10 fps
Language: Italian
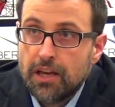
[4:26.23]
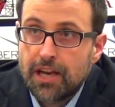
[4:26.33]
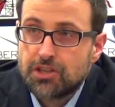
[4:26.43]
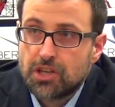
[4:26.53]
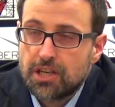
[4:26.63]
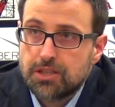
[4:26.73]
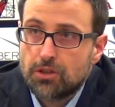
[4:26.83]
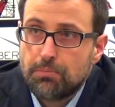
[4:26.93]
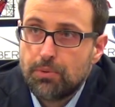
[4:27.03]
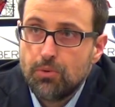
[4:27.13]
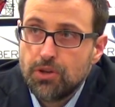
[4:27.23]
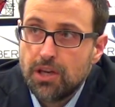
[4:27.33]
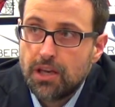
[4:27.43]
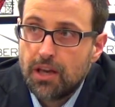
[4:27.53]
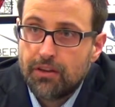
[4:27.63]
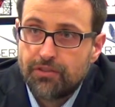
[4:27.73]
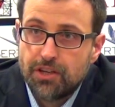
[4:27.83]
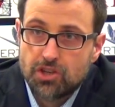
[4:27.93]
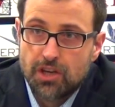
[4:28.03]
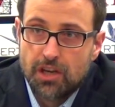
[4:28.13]
calci, cazzati, pugni e
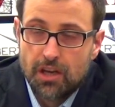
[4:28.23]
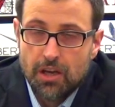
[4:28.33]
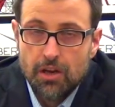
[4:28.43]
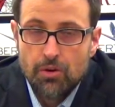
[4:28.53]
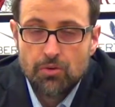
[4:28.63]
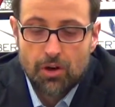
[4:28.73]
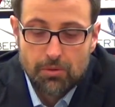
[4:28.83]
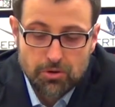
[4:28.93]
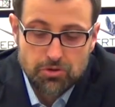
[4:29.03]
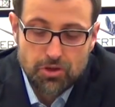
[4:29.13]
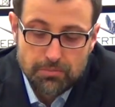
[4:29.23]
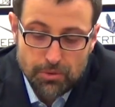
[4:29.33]
finisce una roba così.